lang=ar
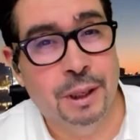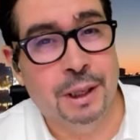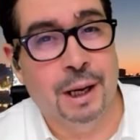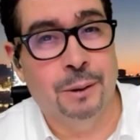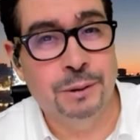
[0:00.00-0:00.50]

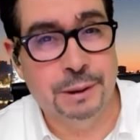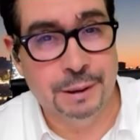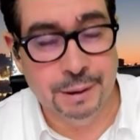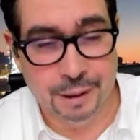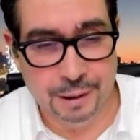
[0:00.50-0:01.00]
لك هاو
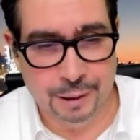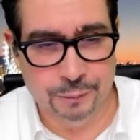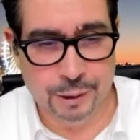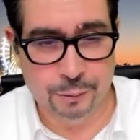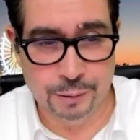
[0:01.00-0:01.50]
السيد هذا هو
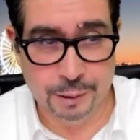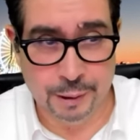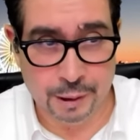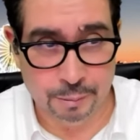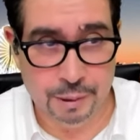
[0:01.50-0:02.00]
راهو ضد
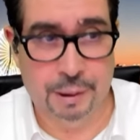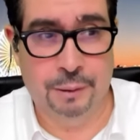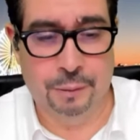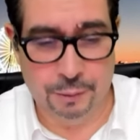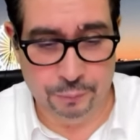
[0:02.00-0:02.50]
القبائل
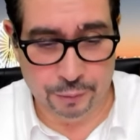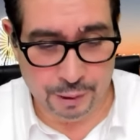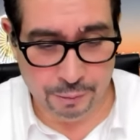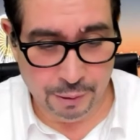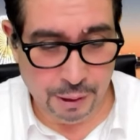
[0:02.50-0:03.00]
وهاو كذا